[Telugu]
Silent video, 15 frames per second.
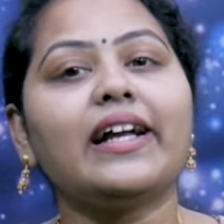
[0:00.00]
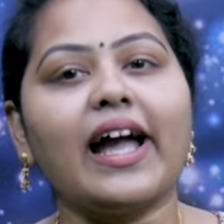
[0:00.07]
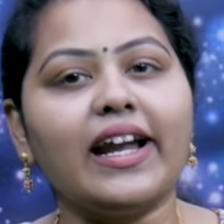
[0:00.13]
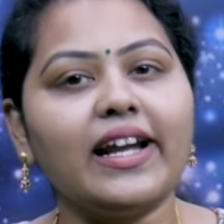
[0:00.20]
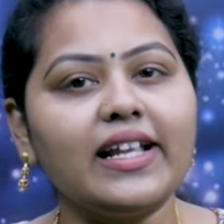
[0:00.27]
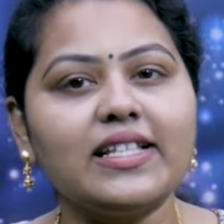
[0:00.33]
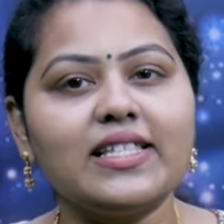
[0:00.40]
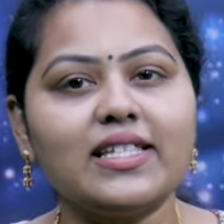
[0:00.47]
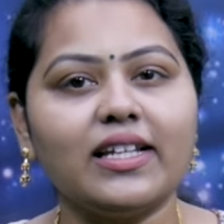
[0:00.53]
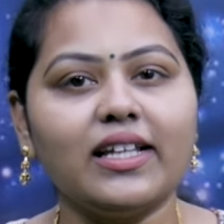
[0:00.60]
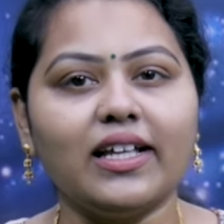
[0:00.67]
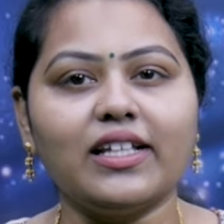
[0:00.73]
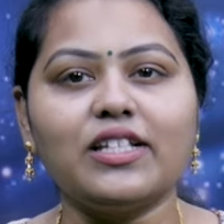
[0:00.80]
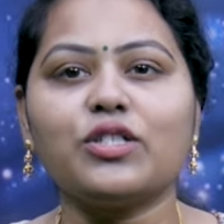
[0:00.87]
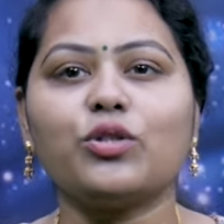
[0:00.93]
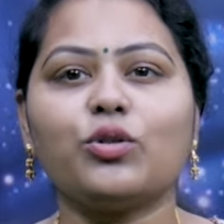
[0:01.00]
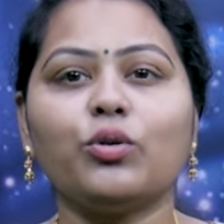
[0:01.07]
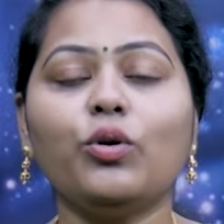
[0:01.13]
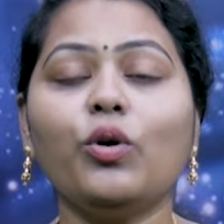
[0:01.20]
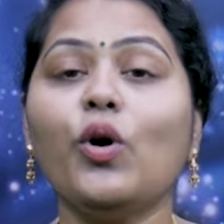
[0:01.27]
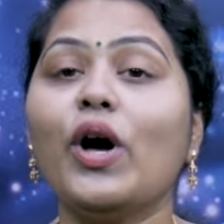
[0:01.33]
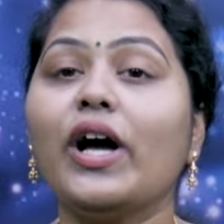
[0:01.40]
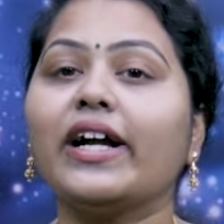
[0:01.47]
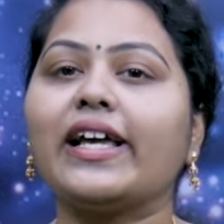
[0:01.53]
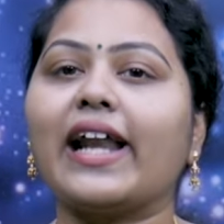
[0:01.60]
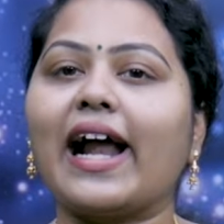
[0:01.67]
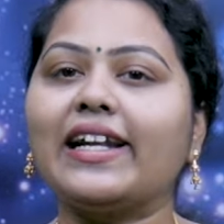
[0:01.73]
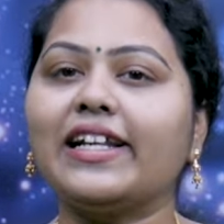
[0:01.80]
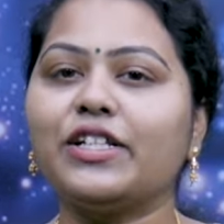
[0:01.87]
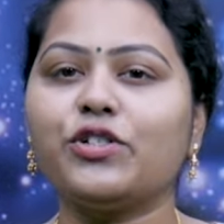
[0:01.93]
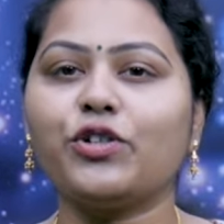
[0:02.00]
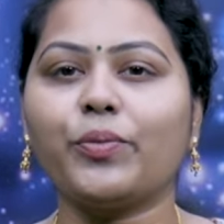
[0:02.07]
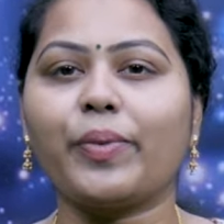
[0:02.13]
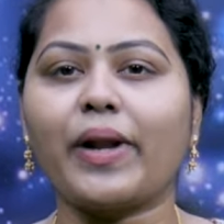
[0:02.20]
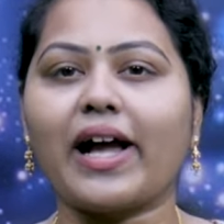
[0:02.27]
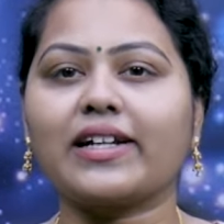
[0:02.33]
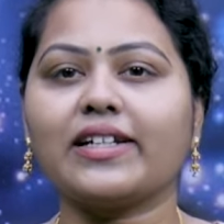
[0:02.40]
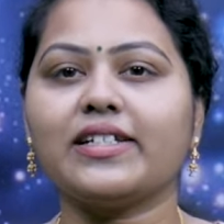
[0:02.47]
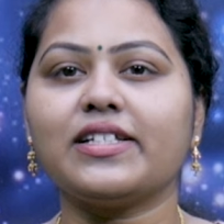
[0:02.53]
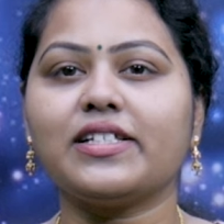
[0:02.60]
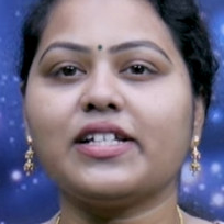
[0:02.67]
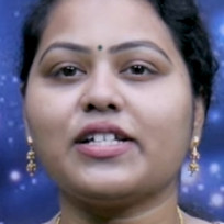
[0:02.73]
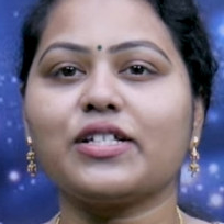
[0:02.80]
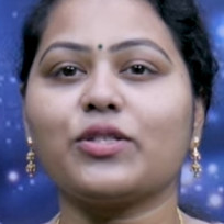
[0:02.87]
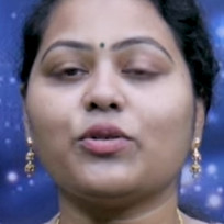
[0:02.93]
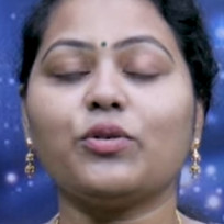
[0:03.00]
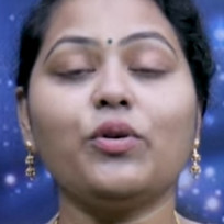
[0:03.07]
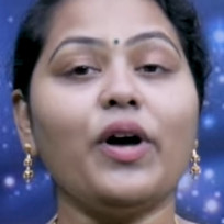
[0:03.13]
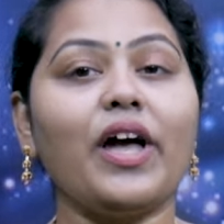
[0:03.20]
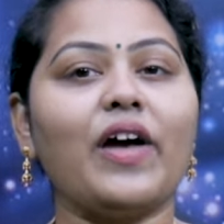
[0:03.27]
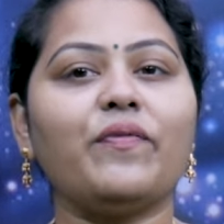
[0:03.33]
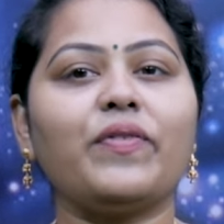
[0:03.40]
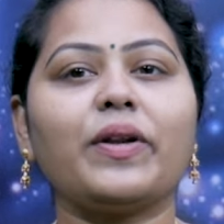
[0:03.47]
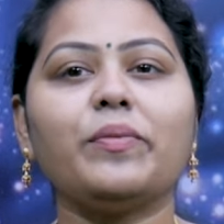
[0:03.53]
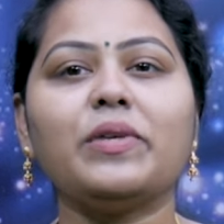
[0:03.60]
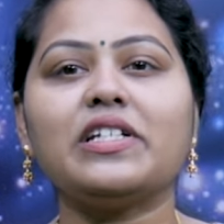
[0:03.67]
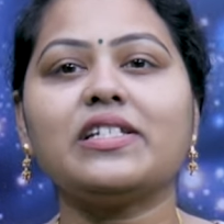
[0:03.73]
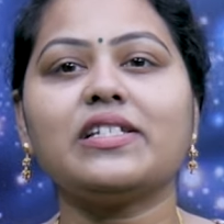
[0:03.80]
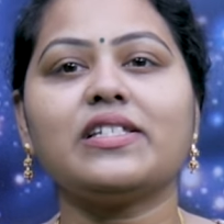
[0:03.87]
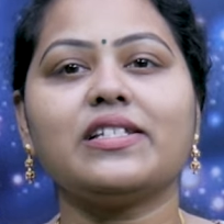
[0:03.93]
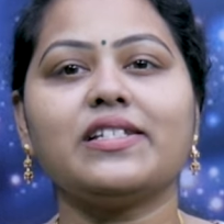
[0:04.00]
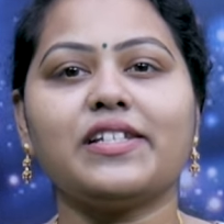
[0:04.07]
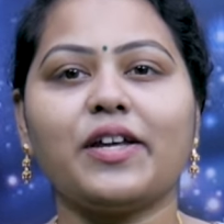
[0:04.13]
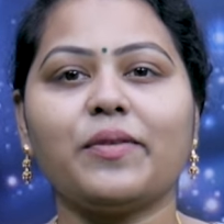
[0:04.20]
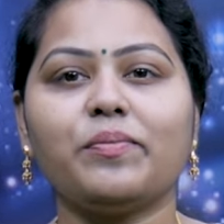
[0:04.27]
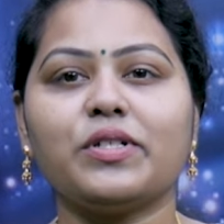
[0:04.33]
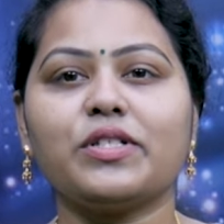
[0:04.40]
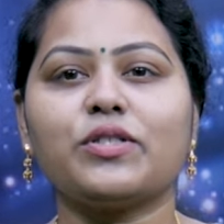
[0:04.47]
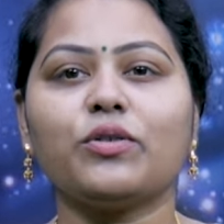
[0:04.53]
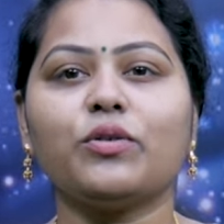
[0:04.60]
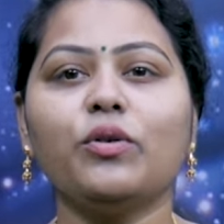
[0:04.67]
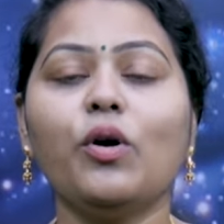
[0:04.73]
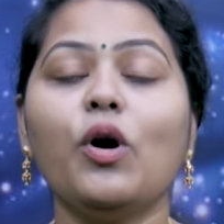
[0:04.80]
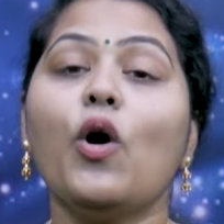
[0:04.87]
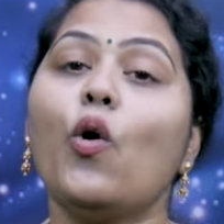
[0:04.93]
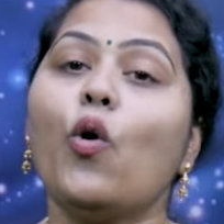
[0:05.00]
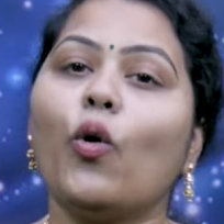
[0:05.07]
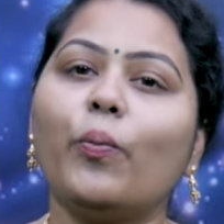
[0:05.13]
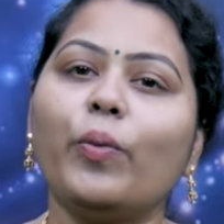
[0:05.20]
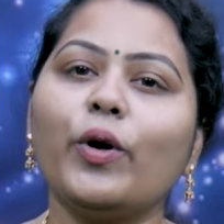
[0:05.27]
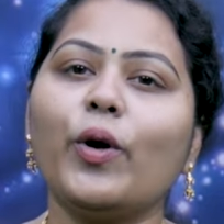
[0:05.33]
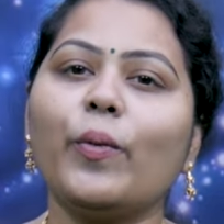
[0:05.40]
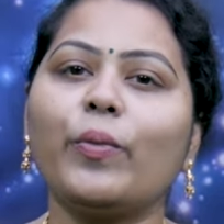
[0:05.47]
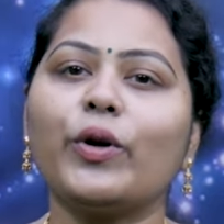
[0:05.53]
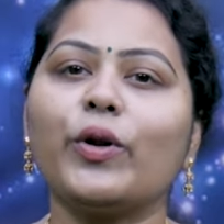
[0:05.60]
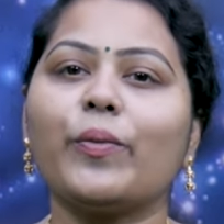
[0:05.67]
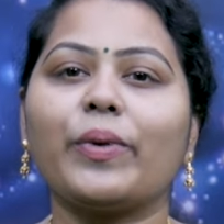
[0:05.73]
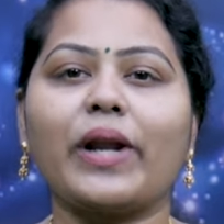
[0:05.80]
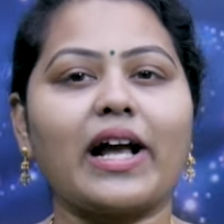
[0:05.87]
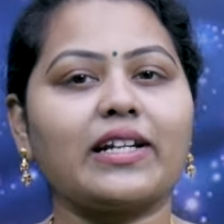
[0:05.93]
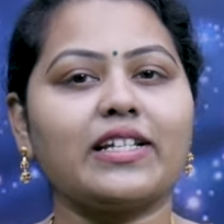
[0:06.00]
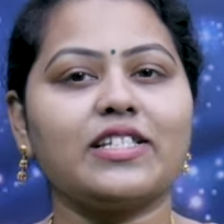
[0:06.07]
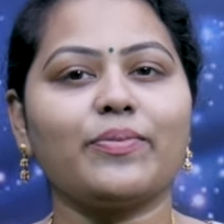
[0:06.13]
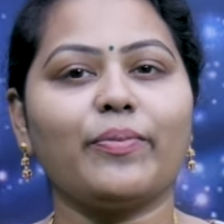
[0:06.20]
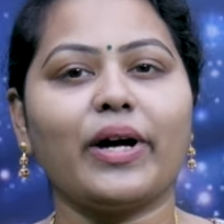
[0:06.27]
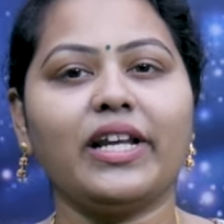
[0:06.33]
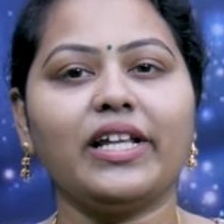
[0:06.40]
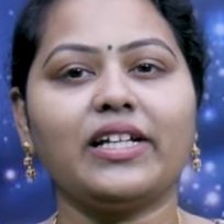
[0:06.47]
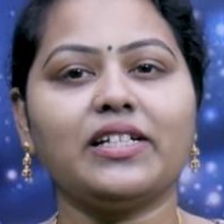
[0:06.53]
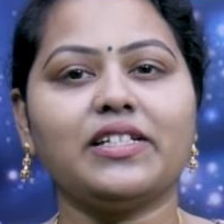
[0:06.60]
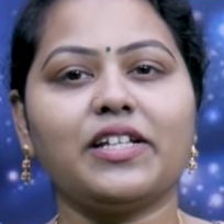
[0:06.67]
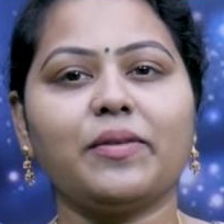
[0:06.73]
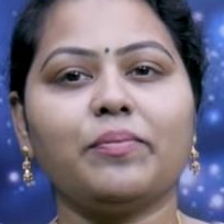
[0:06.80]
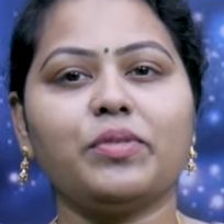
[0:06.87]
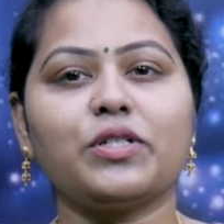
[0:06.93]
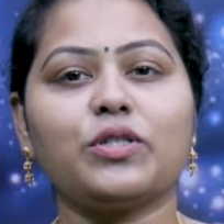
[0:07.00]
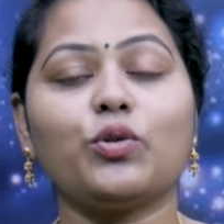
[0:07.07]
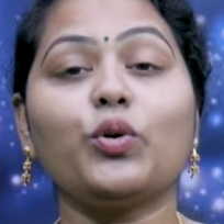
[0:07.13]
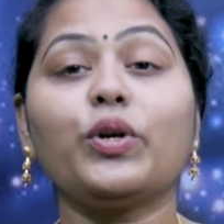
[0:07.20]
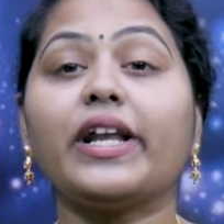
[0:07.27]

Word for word: గైడెన్స్ని ఇస్తూ గ్రాటిట్యూడ్ ప్రాక్టీస్ చేస్తూ ఎఫర్మేషన్స్ చేపిస్తూ హొప్పనొప్పనో ప్రాక్టీస్ మనీకి చేపిస్తూ